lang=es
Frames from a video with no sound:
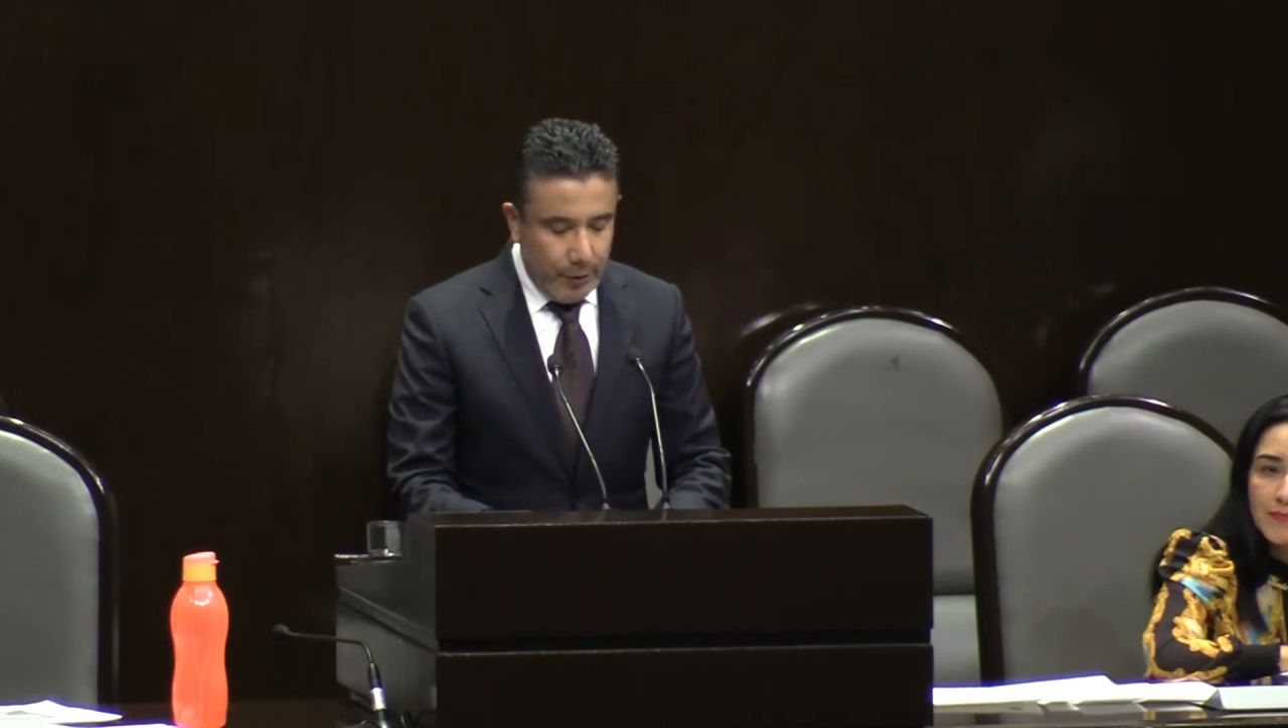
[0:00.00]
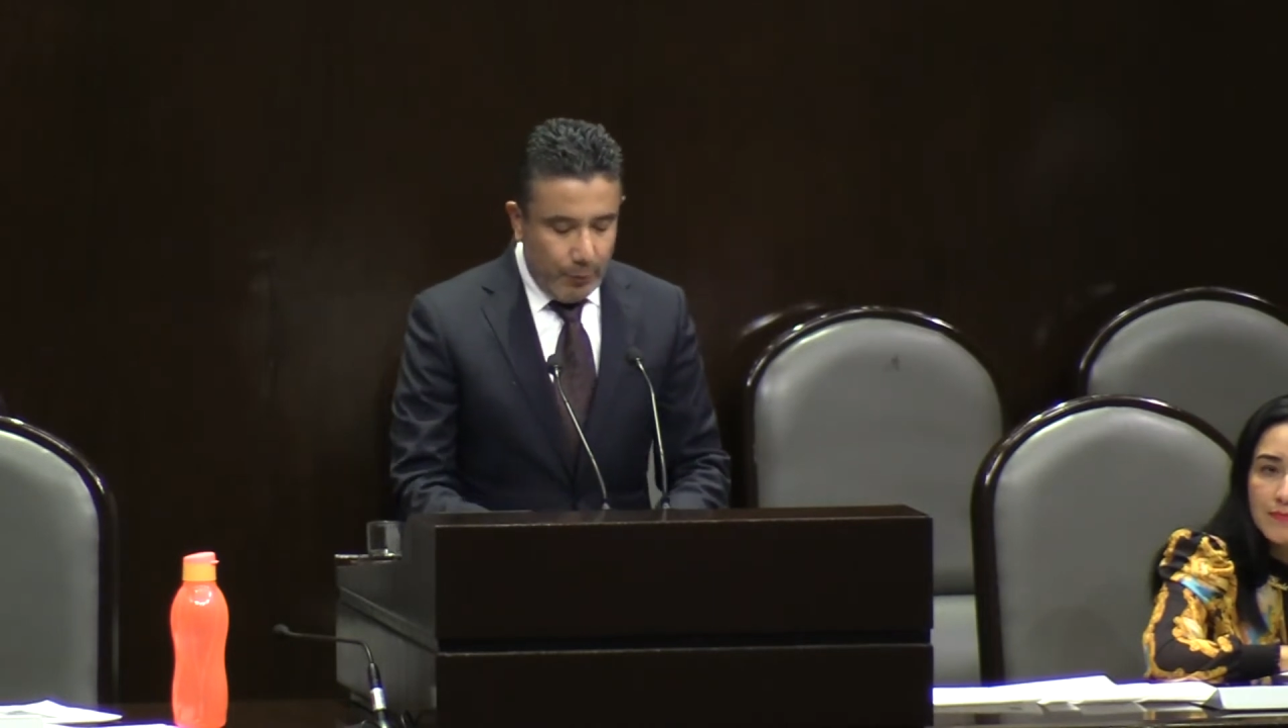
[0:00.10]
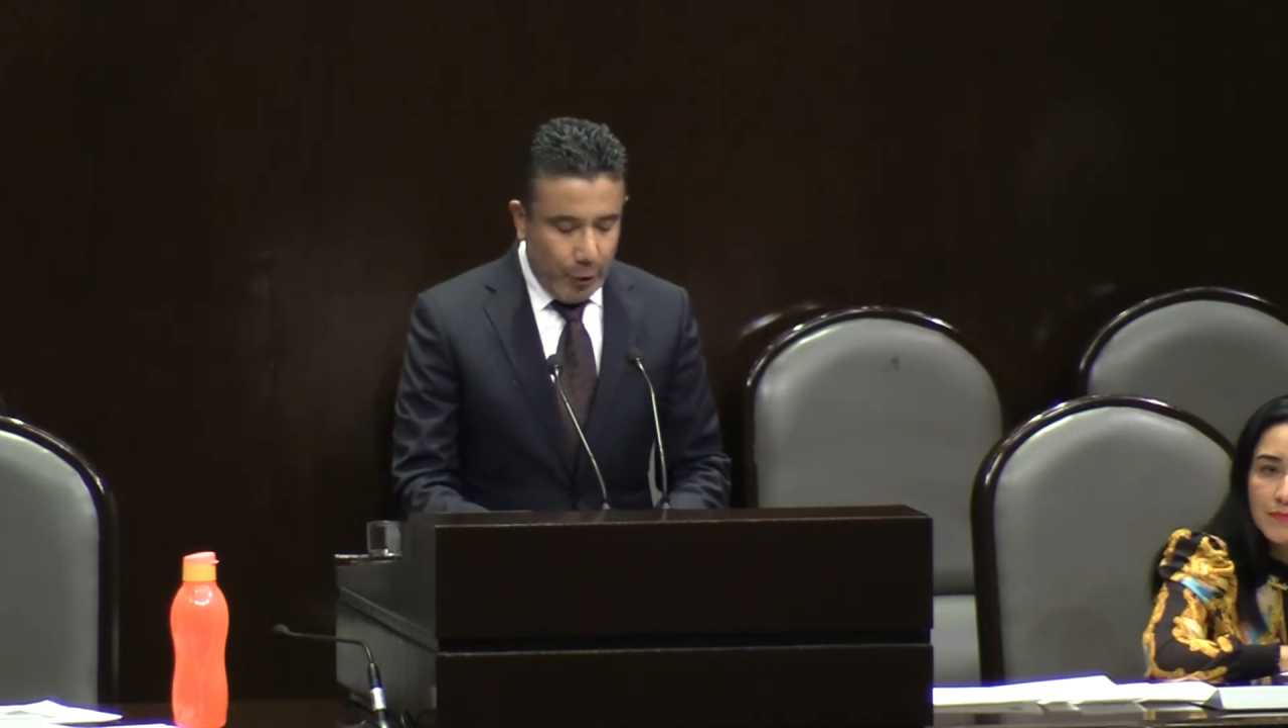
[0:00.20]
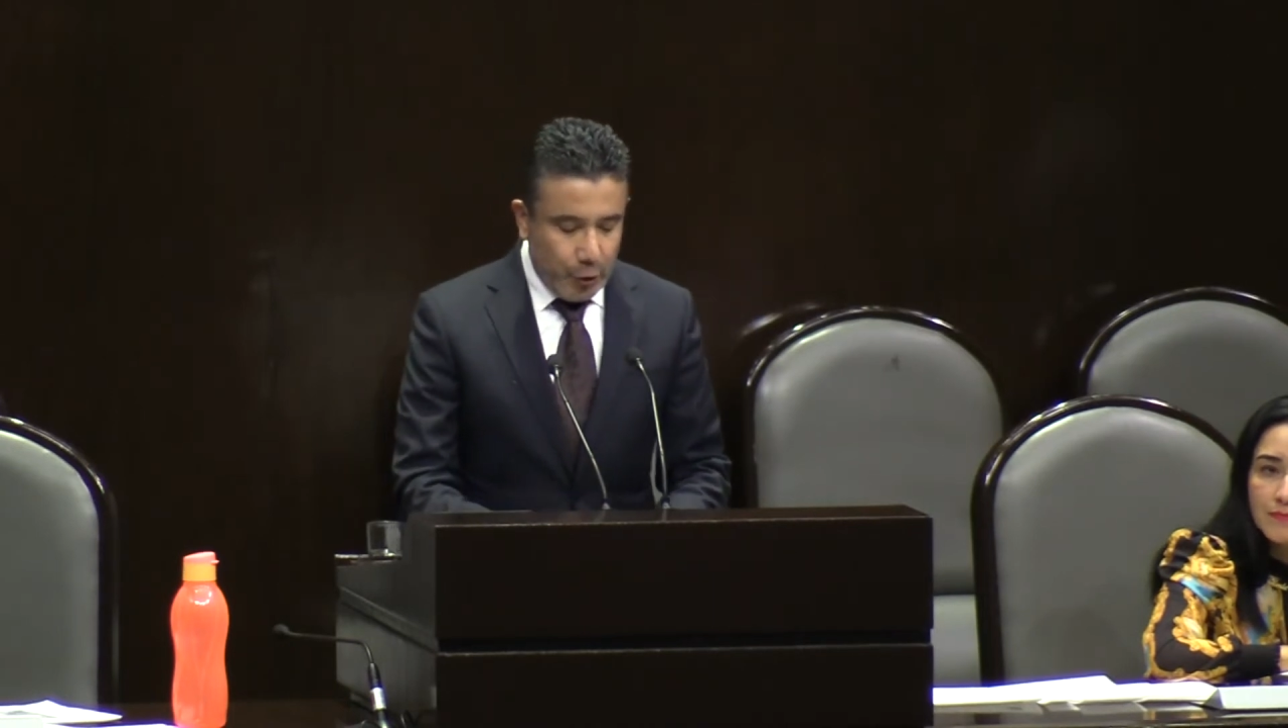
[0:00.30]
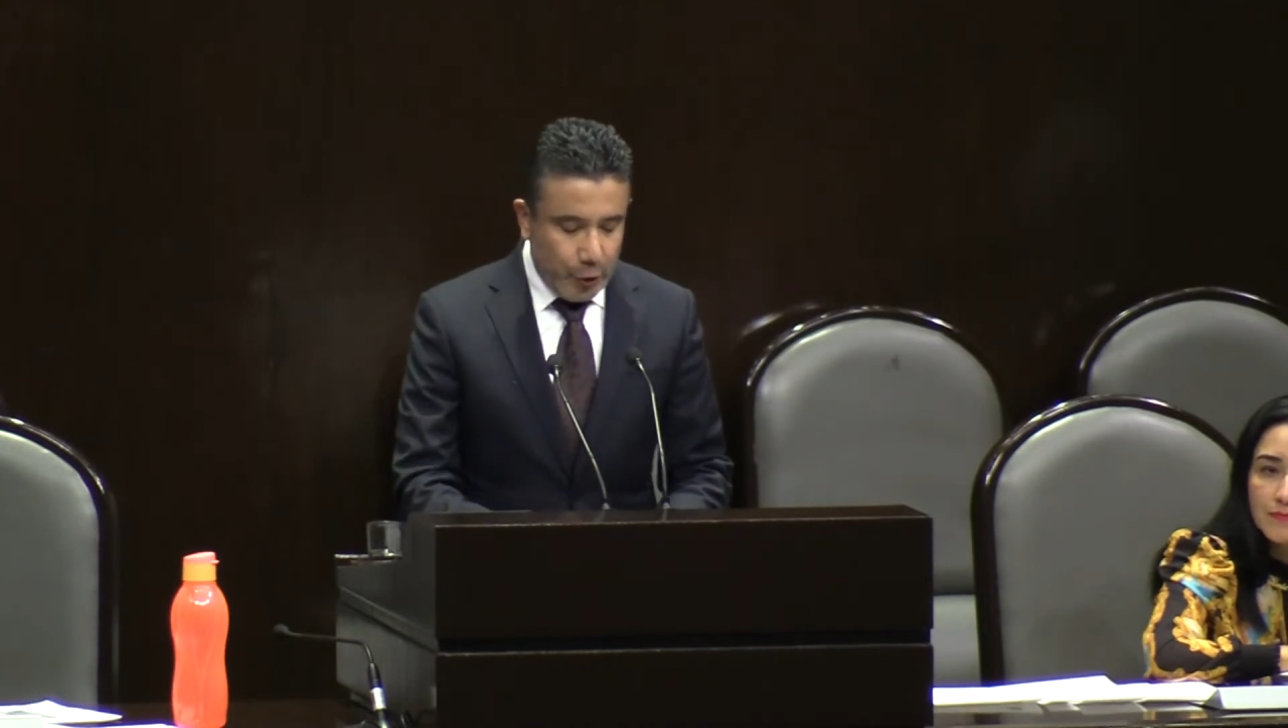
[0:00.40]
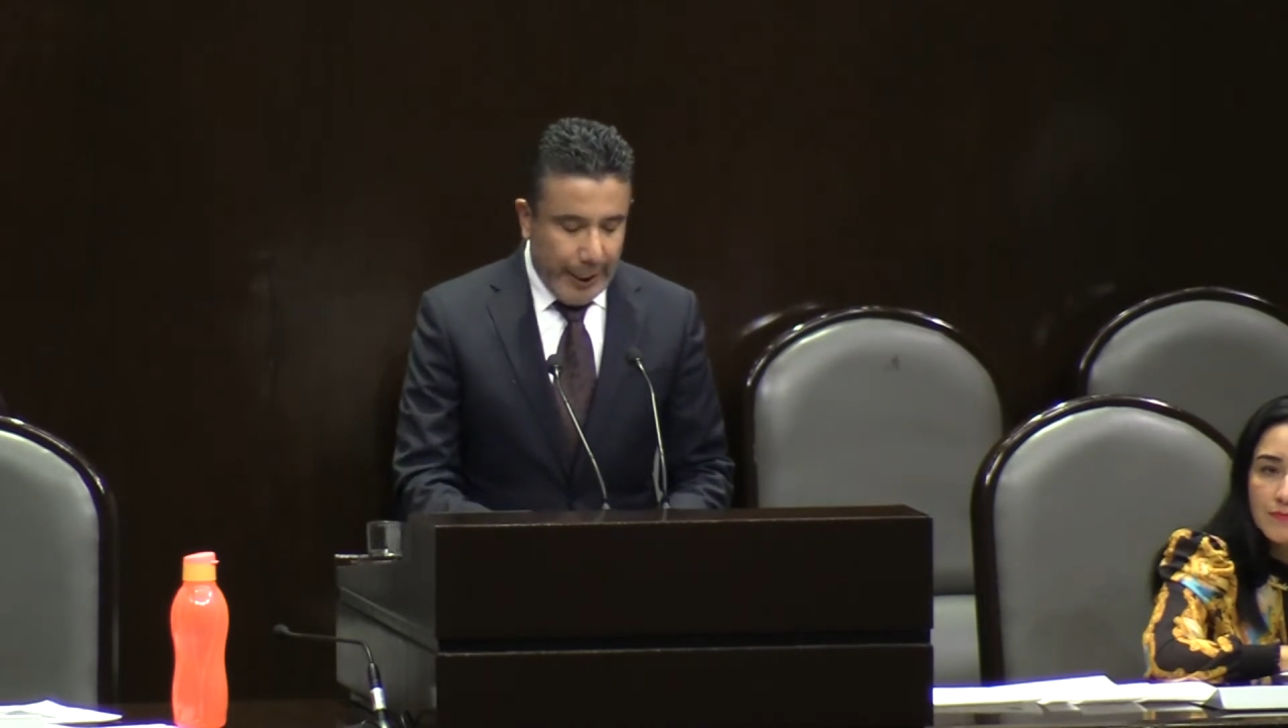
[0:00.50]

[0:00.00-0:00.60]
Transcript: por sus